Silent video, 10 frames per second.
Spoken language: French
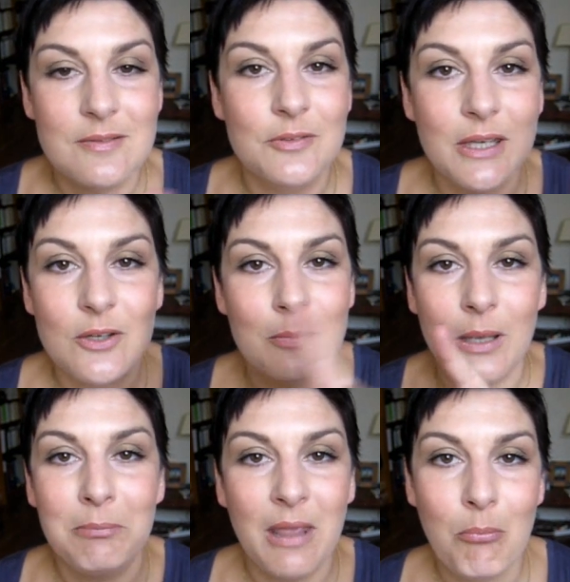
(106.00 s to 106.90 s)
on dirait qu'on m'a
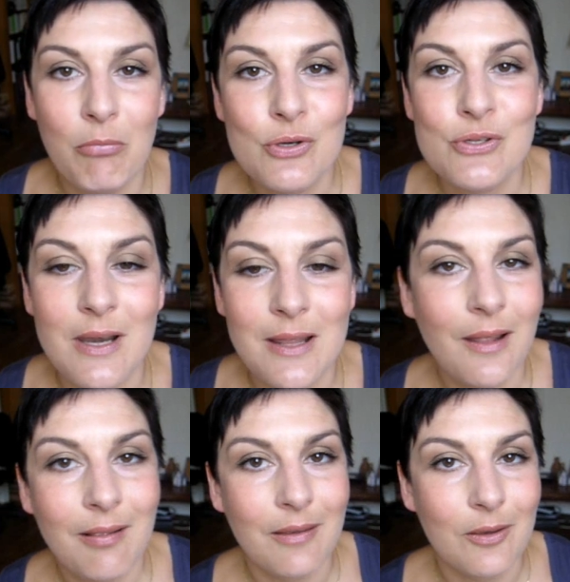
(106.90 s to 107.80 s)
mis un bol sur la
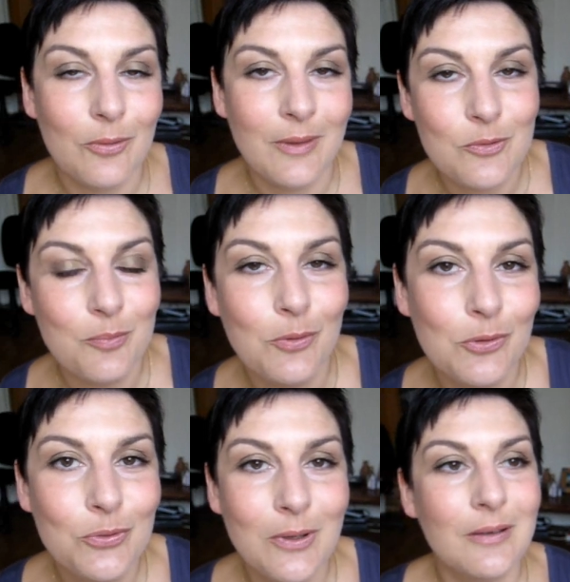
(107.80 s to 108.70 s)
tête et qu'on a coupé
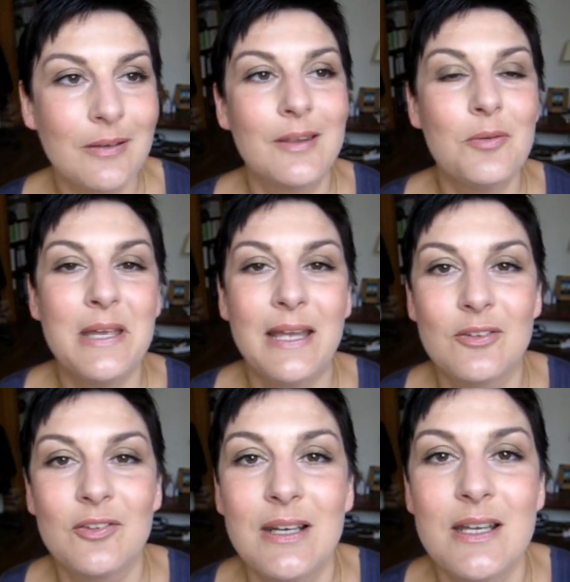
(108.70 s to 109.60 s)
autour, euh, non mais
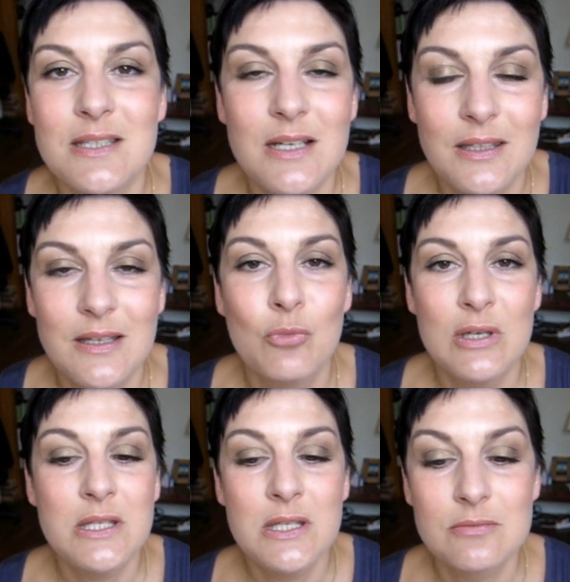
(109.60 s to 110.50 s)
attendez, là j'ai l'air d'un
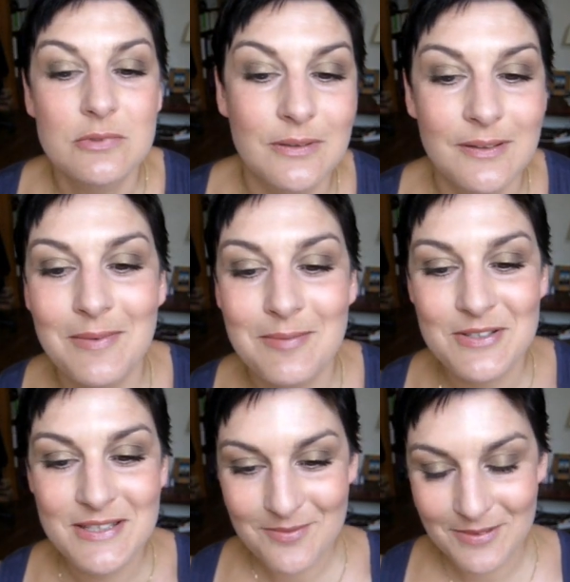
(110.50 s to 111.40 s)
moignon. c'est pas
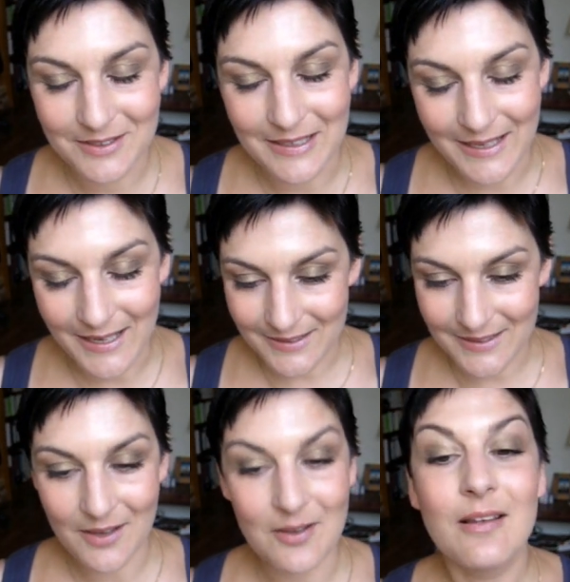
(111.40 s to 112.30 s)
possible. Et, elle
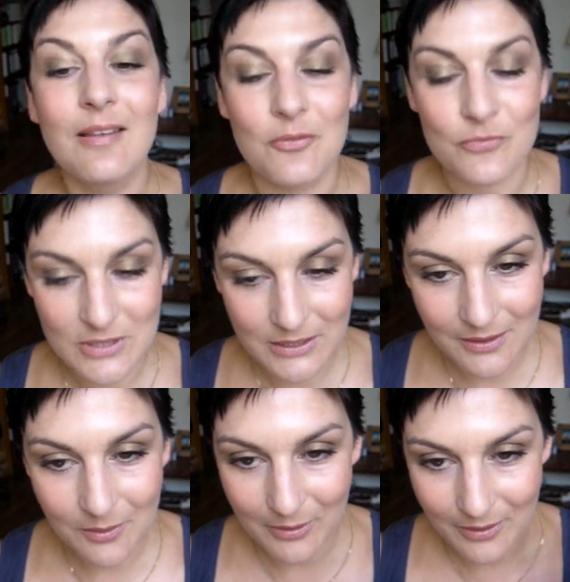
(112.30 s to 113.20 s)
était là, vous
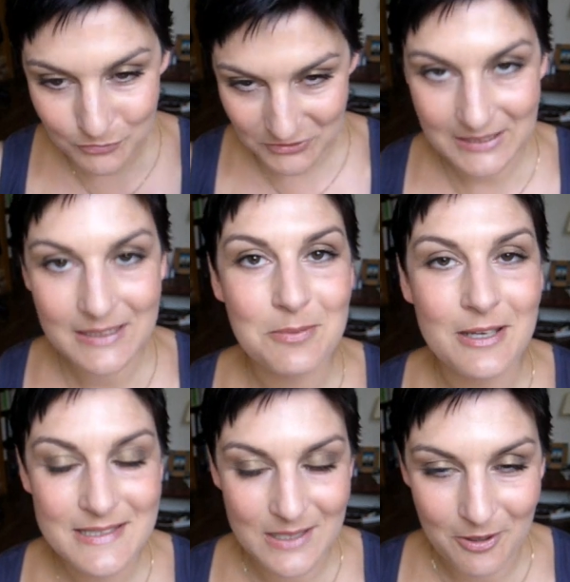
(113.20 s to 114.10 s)
inquiétez pas, vous inquiétez
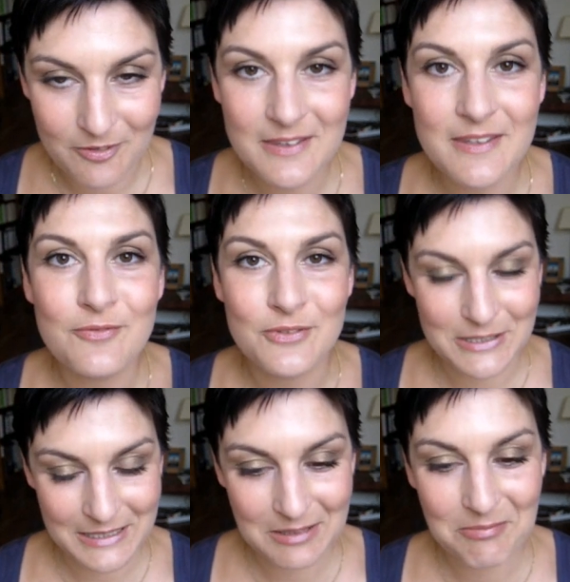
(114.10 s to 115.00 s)
pas, c'est pas fini, vous
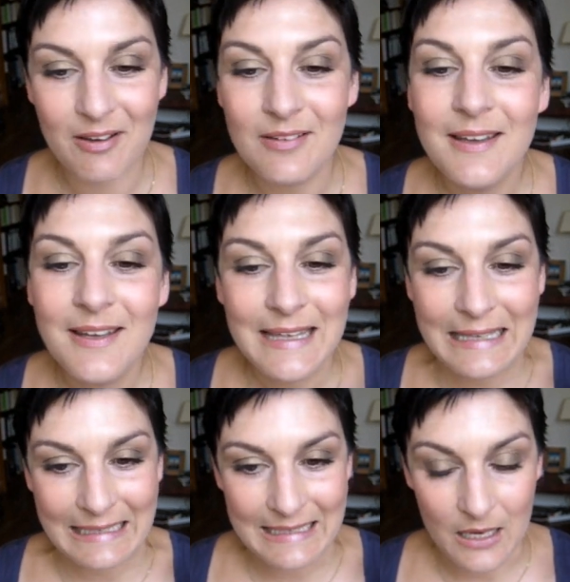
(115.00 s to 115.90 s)
inquiétez pas.
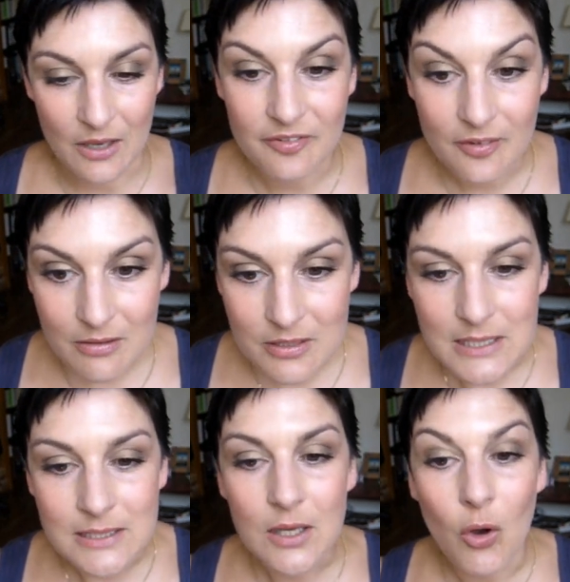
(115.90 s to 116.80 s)
Et à la fin,
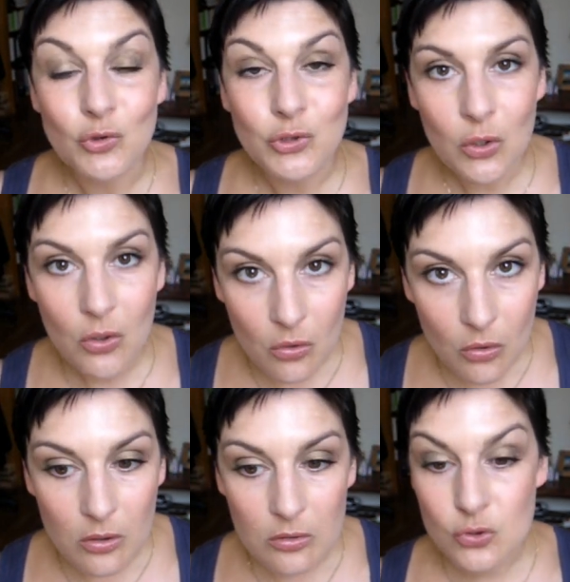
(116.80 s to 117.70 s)
j'étais
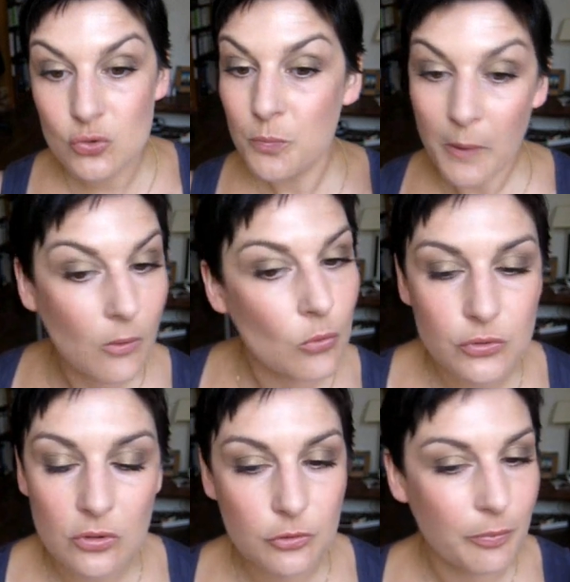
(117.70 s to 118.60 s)
entre super
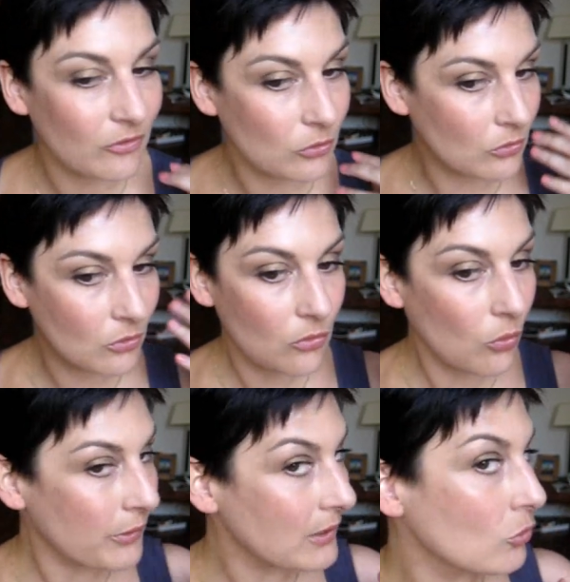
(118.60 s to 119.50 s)
contente parce que
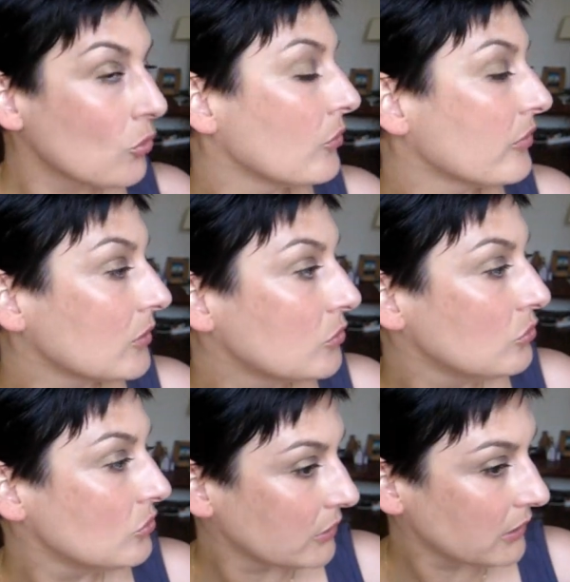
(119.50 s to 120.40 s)
complètement
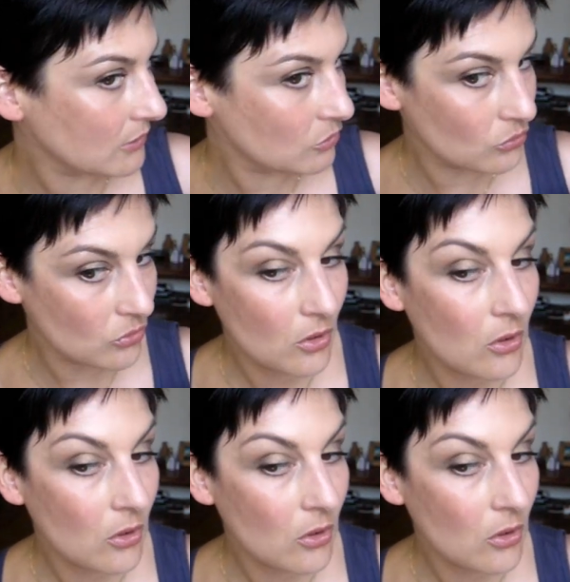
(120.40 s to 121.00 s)
convaincue, vous voyez, du,